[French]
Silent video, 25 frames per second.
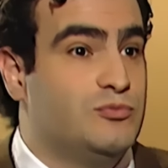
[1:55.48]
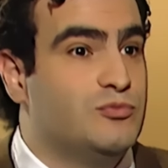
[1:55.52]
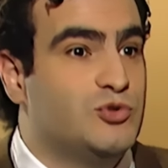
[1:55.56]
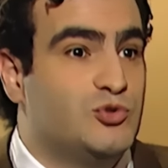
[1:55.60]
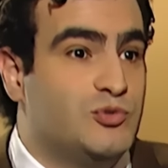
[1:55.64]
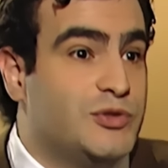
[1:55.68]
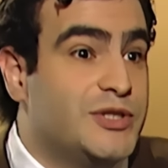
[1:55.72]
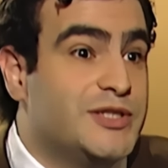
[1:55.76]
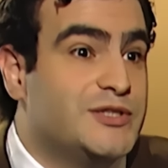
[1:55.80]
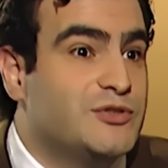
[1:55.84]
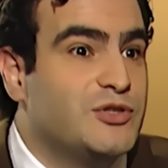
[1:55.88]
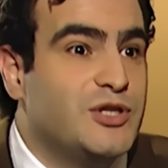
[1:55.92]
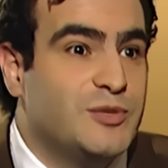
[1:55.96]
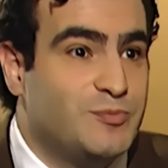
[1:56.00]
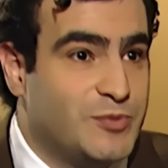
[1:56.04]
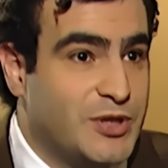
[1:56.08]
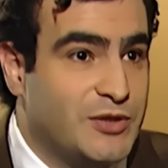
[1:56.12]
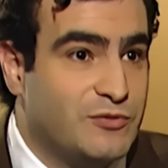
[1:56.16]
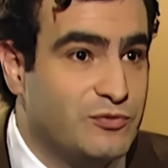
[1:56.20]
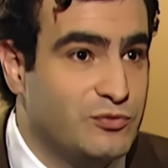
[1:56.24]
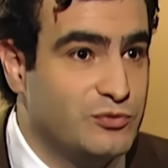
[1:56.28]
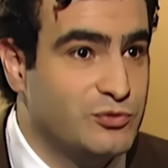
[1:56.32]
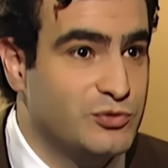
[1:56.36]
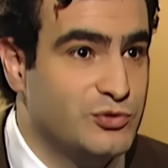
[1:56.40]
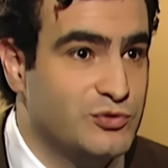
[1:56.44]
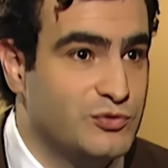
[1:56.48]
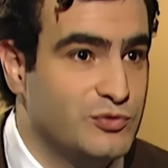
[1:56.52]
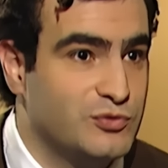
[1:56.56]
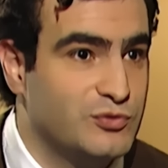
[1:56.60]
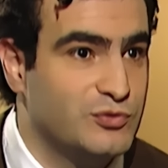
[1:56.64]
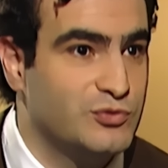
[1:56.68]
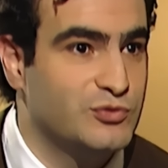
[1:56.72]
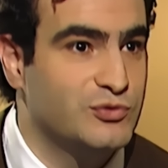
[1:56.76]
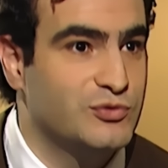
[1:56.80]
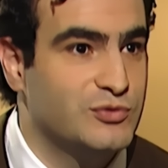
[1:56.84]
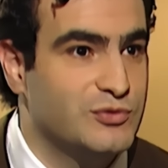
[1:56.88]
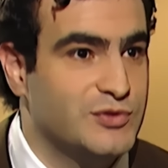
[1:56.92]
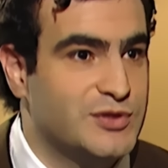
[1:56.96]
suis désolé peut-être
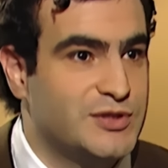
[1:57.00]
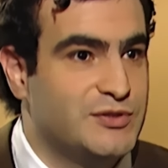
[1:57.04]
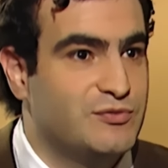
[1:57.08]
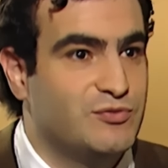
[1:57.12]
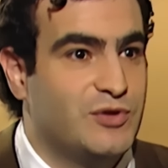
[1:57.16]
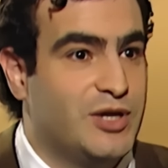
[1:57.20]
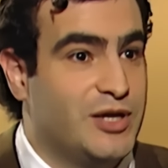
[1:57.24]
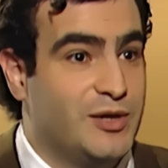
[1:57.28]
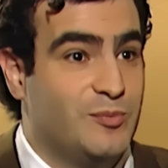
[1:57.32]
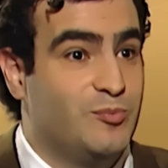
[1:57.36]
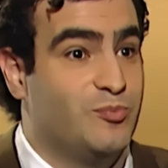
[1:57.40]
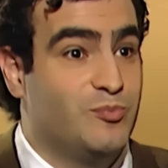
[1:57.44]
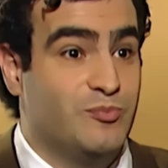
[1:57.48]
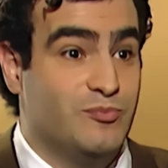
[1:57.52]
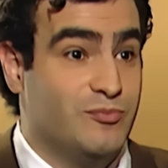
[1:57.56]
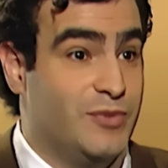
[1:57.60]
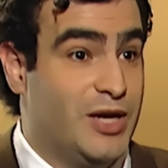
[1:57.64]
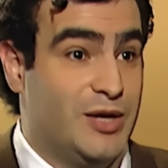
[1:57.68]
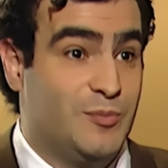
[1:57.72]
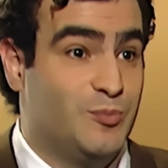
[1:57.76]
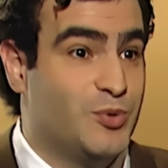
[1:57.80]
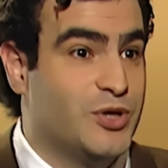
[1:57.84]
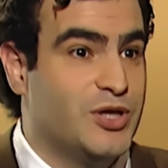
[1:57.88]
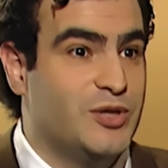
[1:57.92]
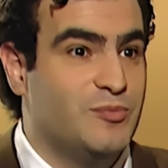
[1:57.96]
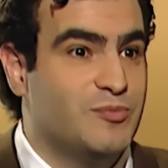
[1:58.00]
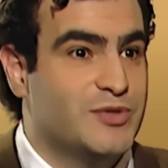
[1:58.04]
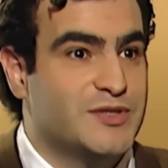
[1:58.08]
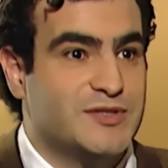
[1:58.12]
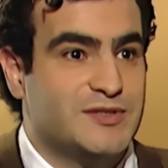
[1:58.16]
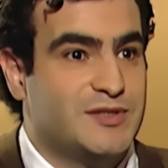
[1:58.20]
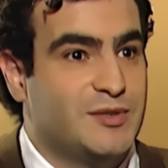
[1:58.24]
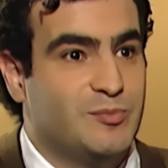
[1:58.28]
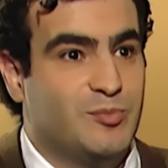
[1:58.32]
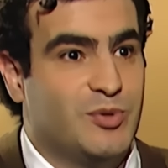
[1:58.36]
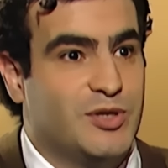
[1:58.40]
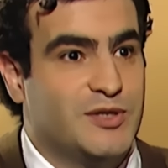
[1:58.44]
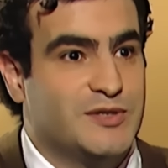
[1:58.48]
vous, si vous l'avez mal pris, mais
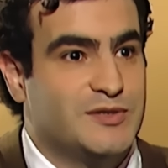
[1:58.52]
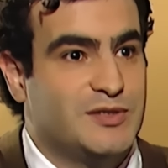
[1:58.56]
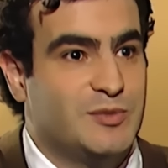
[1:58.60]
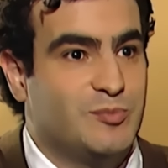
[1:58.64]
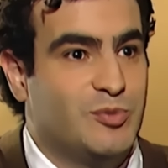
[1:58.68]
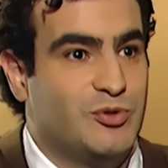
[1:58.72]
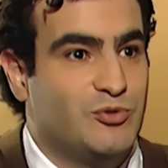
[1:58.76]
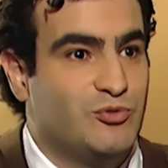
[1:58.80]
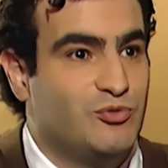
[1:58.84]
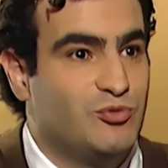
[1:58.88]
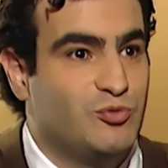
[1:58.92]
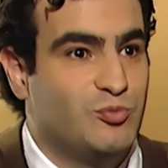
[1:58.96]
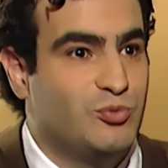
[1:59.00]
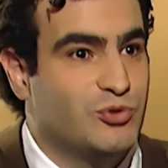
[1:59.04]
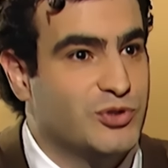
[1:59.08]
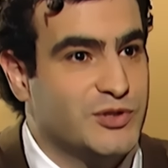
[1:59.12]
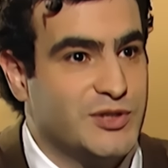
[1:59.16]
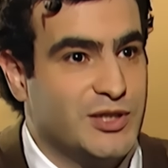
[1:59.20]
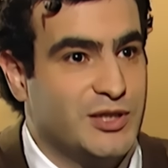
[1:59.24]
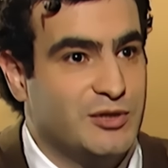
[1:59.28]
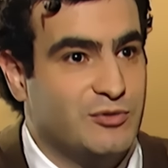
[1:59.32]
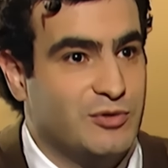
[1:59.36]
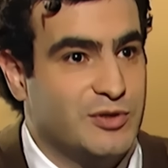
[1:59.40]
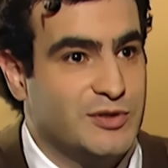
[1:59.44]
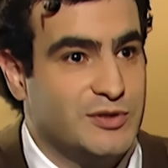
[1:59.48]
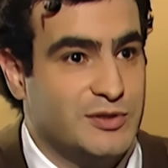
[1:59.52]
c'était pas, c'était pas du tout pour ça. Quoi.